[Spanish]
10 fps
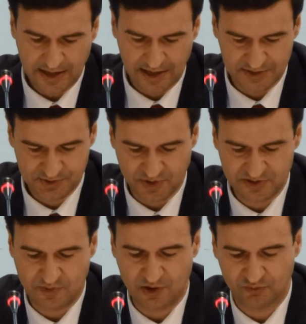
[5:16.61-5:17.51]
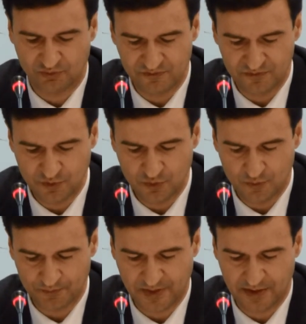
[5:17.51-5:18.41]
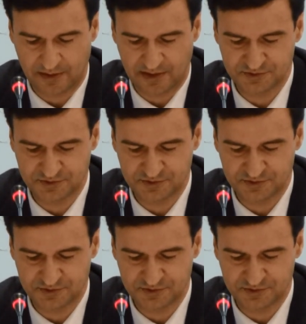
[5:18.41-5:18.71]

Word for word: eh, Trademark Review and